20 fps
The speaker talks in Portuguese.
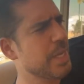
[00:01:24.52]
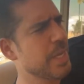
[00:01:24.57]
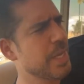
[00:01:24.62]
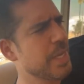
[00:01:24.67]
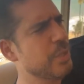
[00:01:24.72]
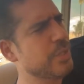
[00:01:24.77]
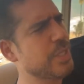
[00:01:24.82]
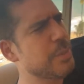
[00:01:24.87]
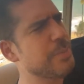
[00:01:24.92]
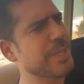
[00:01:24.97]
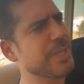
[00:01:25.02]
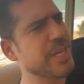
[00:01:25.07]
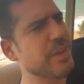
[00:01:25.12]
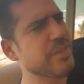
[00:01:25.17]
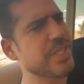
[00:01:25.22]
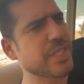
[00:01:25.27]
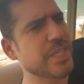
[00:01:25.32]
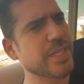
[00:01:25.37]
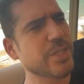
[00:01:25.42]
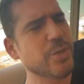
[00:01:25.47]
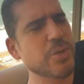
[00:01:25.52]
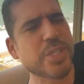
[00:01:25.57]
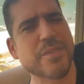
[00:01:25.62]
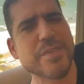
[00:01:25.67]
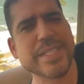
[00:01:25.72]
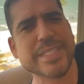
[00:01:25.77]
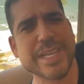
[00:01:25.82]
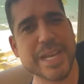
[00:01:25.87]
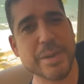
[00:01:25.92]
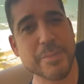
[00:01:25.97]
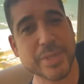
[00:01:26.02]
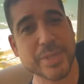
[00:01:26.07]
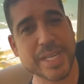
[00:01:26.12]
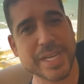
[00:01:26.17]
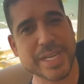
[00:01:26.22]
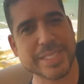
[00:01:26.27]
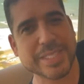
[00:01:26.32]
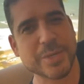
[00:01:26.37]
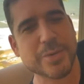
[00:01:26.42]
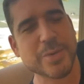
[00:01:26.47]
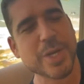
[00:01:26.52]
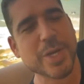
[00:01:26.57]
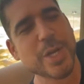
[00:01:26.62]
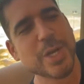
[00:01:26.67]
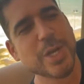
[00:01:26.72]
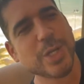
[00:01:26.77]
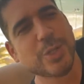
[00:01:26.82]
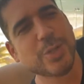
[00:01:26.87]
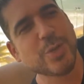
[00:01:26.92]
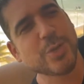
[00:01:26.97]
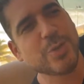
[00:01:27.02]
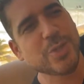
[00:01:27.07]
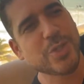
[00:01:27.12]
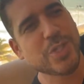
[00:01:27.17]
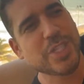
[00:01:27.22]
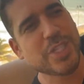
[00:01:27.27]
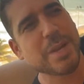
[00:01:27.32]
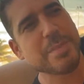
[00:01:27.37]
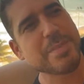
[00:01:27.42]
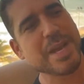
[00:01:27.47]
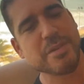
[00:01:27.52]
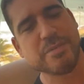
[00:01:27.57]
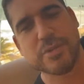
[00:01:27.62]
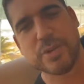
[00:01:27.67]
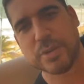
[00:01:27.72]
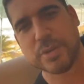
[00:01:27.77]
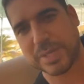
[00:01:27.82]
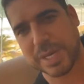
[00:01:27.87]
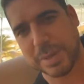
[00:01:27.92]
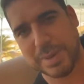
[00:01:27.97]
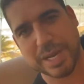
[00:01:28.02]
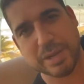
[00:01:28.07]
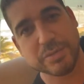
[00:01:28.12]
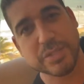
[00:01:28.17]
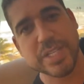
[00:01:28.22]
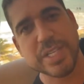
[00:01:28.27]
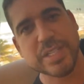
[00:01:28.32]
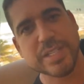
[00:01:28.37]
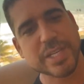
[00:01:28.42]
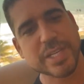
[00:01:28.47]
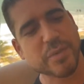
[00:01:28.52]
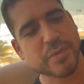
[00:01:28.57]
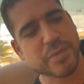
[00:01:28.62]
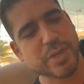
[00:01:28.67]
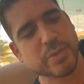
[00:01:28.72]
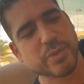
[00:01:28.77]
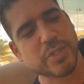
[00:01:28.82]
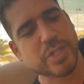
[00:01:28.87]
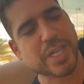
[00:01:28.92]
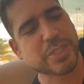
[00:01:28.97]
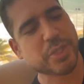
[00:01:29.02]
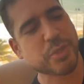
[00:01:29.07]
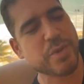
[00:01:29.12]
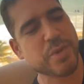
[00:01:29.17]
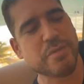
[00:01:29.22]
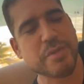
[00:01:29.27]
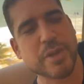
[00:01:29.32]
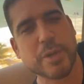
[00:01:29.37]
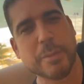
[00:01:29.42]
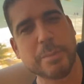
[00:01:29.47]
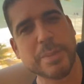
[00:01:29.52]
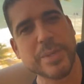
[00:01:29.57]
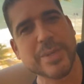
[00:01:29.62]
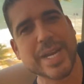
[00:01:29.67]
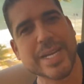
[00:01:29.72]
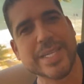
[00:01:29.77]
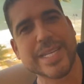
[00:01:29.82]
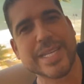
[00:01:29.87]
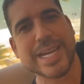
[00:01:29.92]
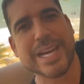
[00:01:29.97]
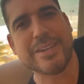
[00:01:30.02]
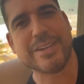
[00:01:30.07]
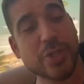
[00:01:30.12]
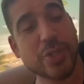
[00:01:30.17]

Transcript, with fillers: E eu sempre achava estranho, onde que vem essa remuneração? Todo dia a minha avó trabalhava o dia inteiro, no final do dia ela tinha um envelopinho que ela entregava.